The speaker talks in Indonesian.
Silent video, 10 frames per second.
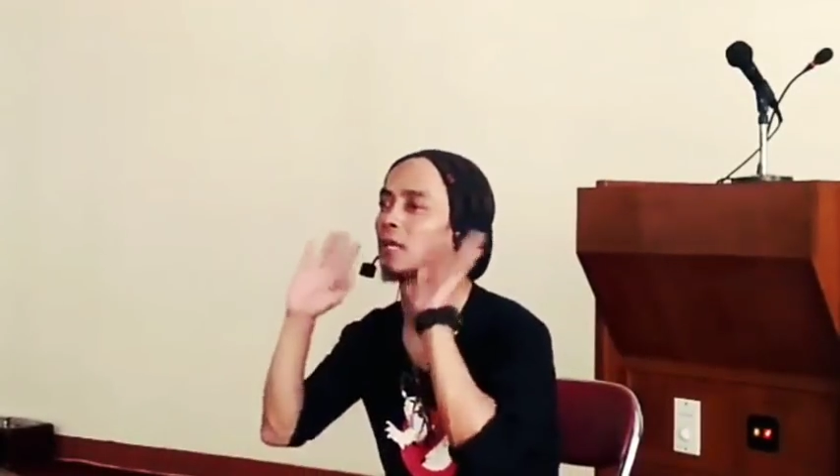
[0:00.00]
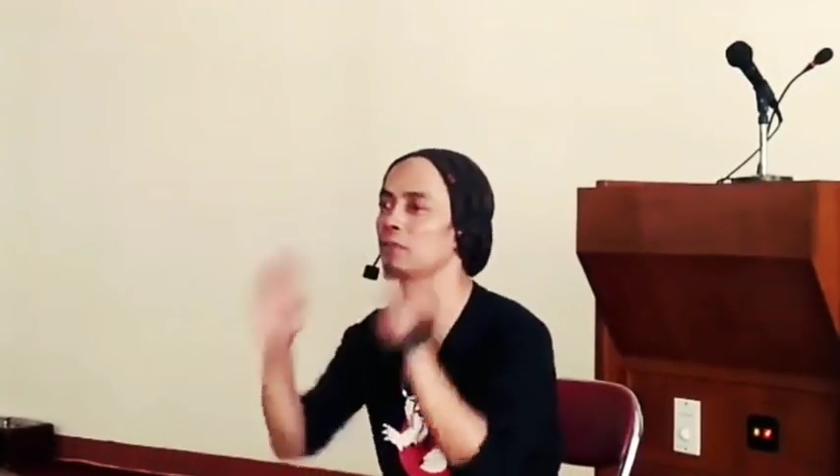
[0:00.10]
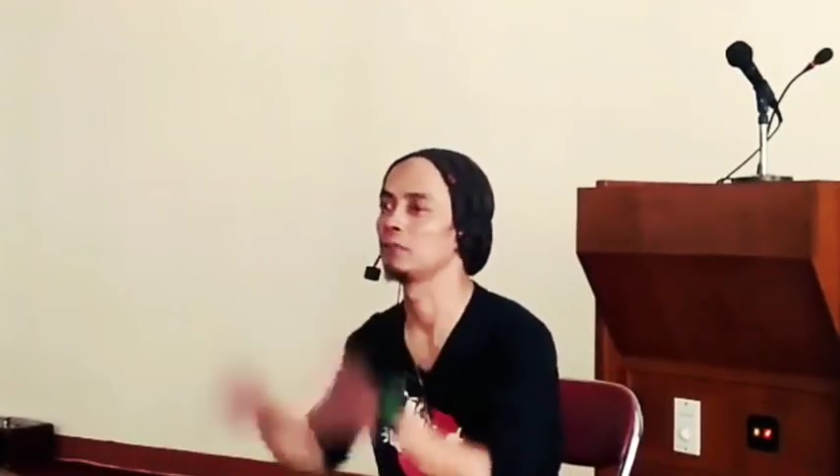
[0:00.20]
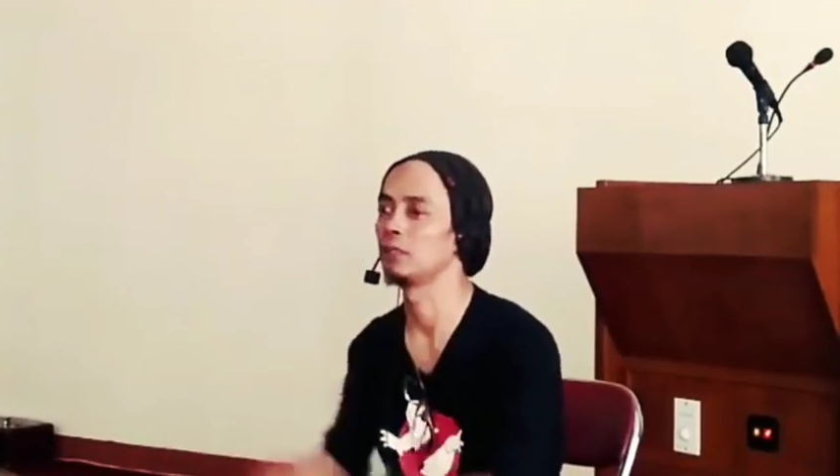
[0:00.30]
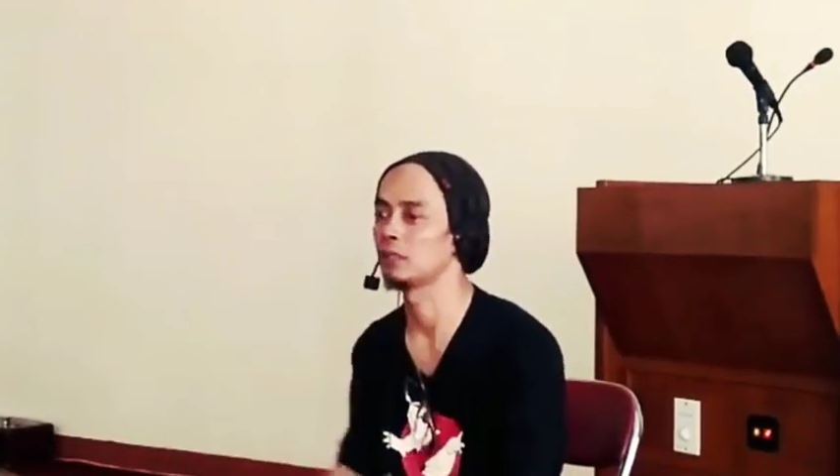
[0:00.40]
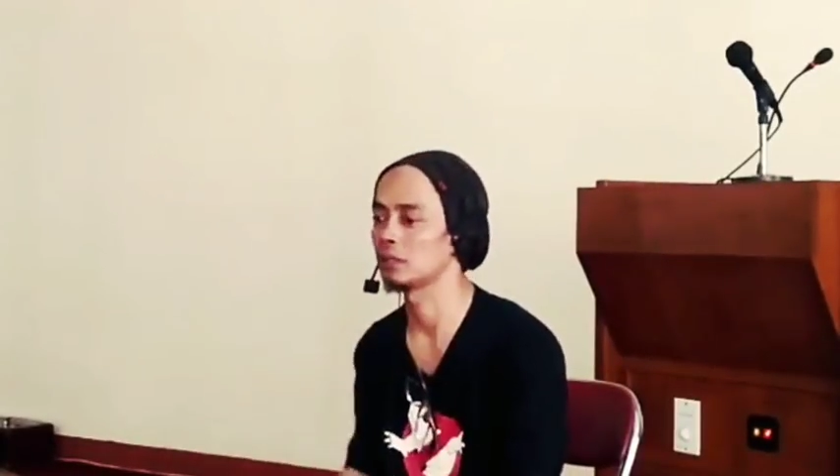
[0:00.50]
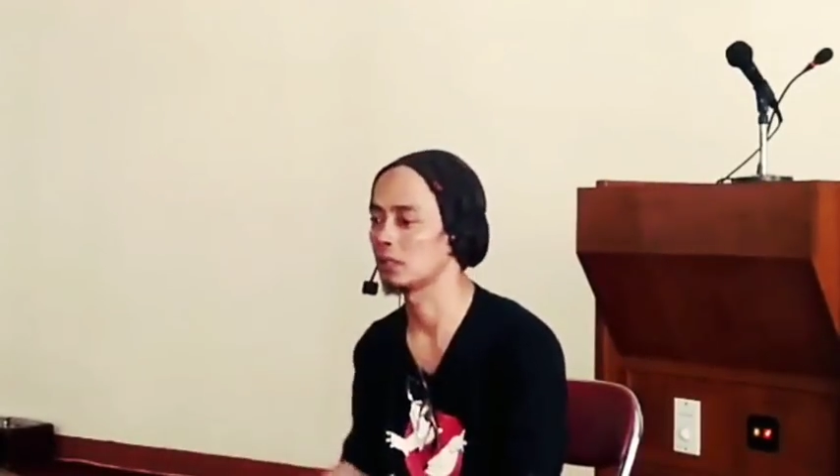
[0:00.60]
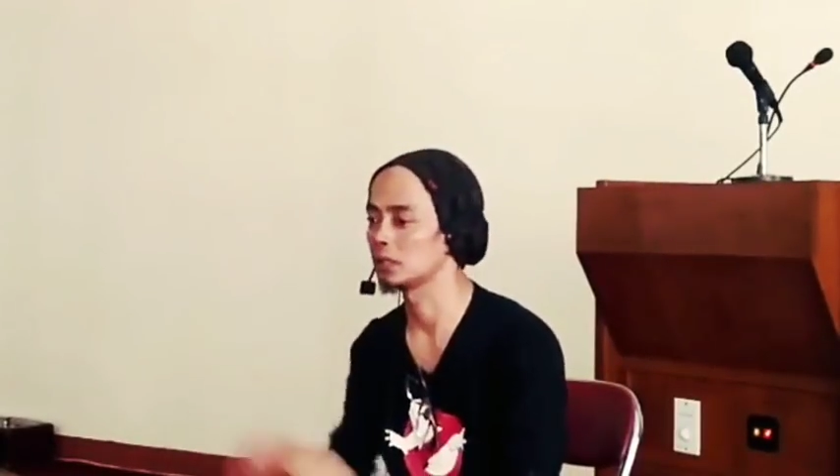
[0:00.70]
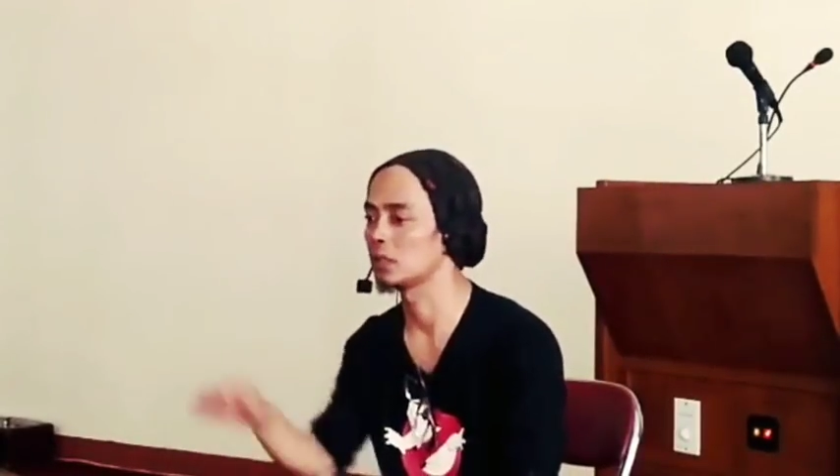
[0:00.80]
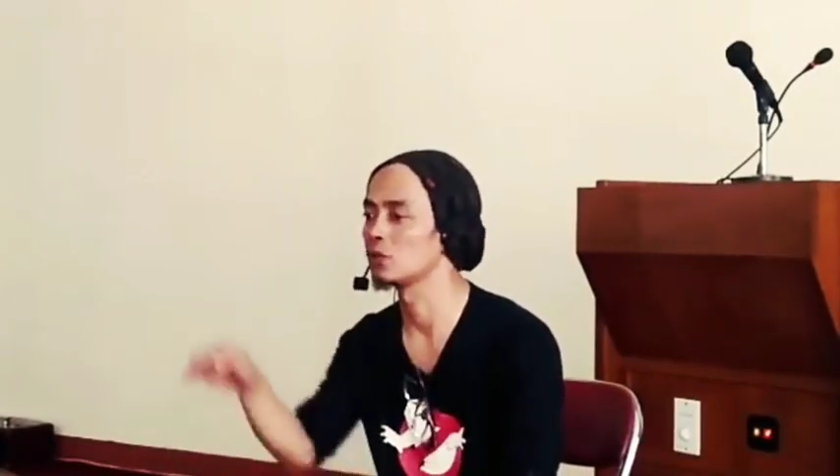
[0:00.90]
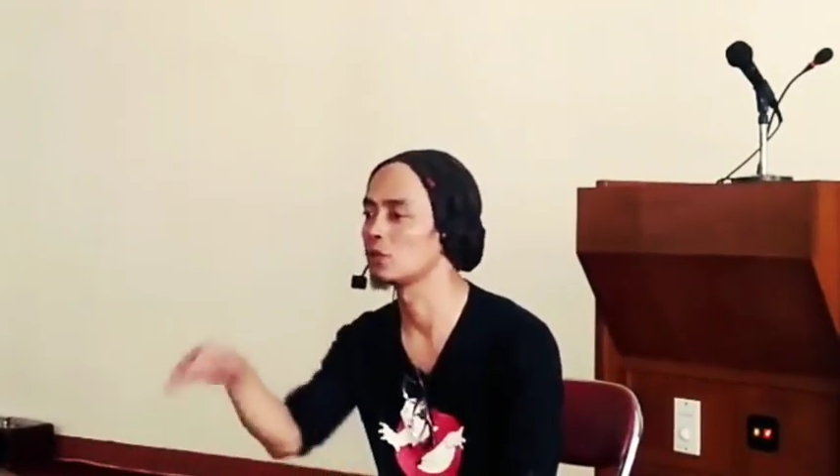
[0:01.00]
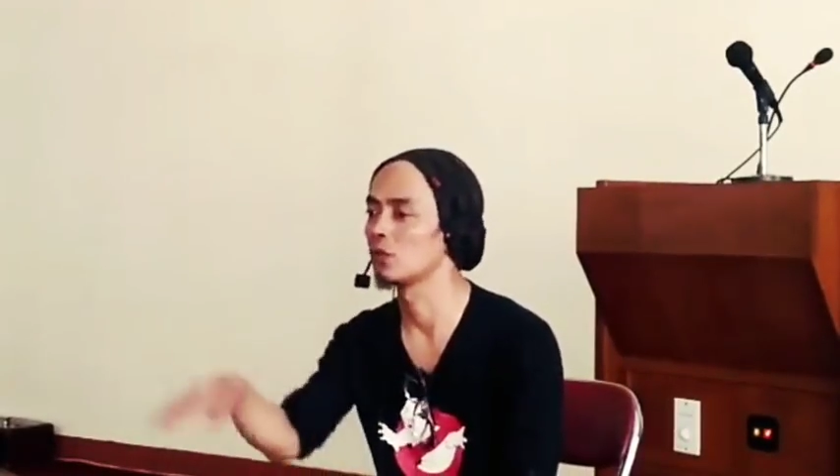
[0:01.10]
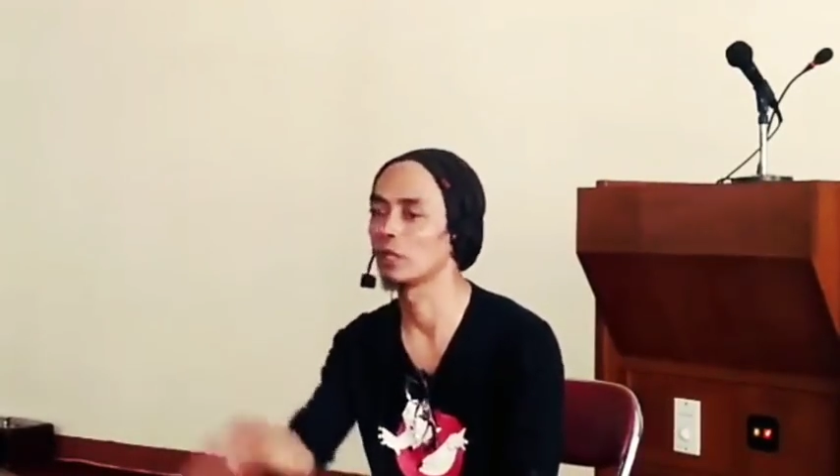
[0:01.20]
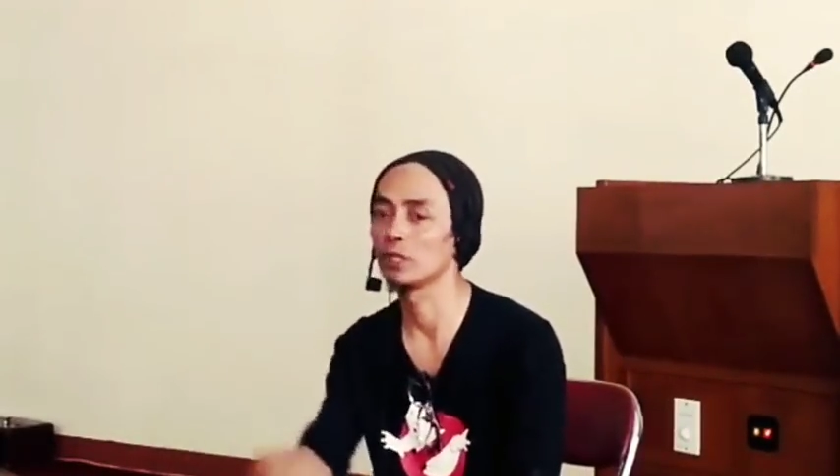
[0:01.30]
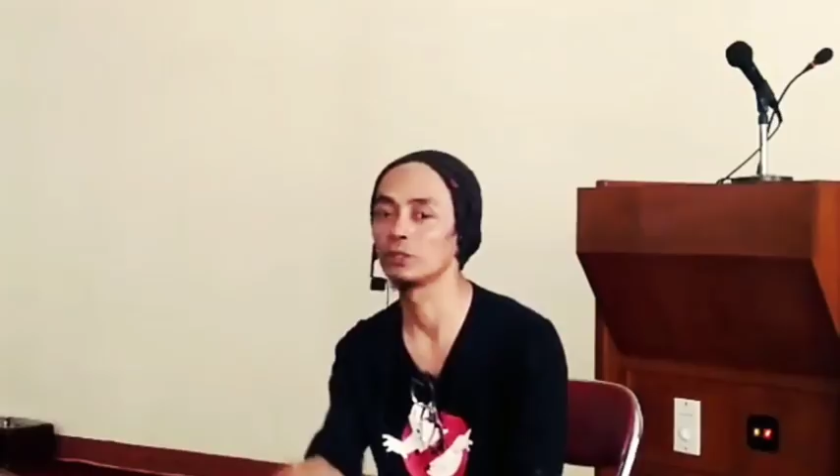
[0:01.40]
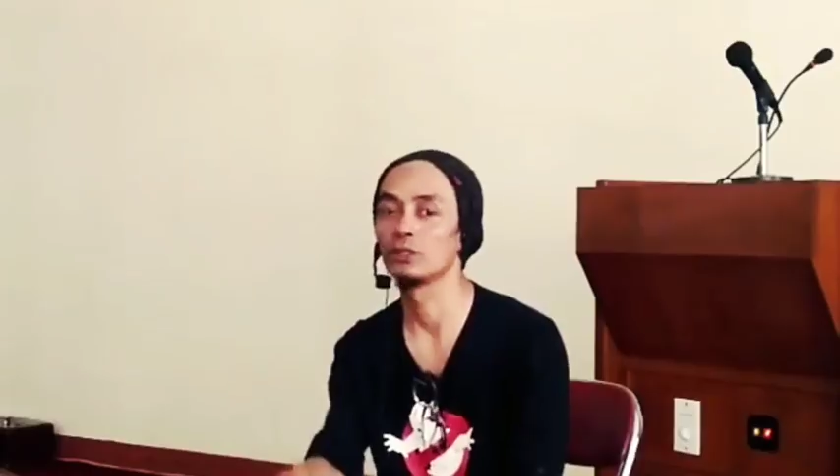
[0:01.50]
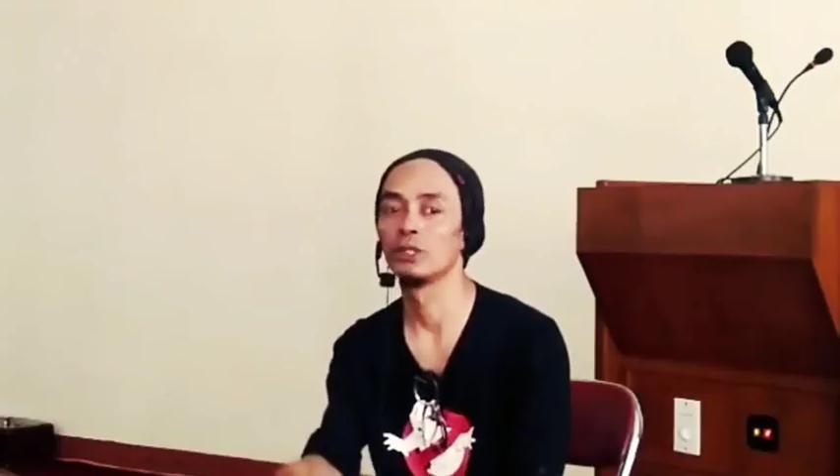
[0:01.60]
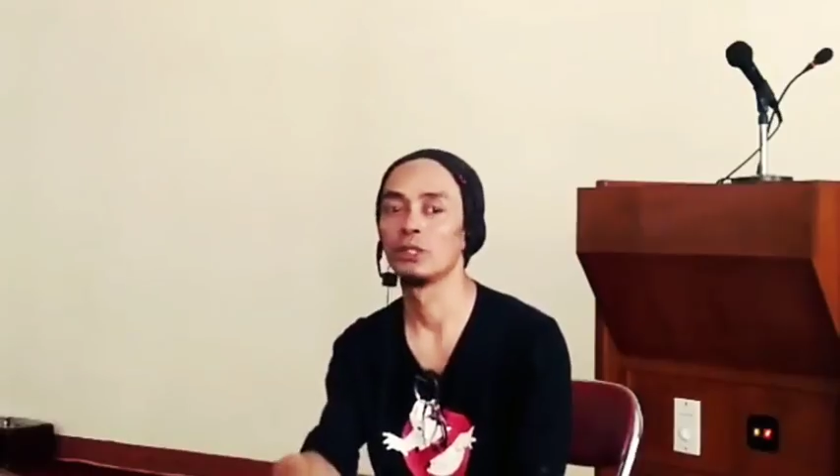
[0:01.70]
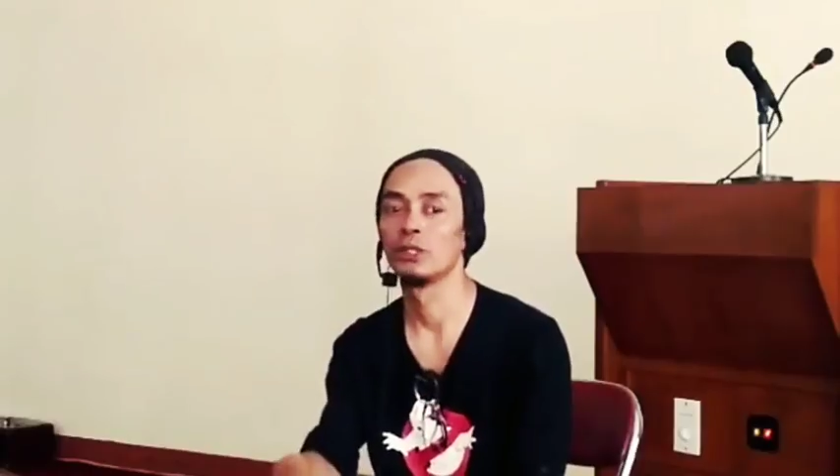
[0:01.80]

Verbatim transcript: takbir eta nu nonggeng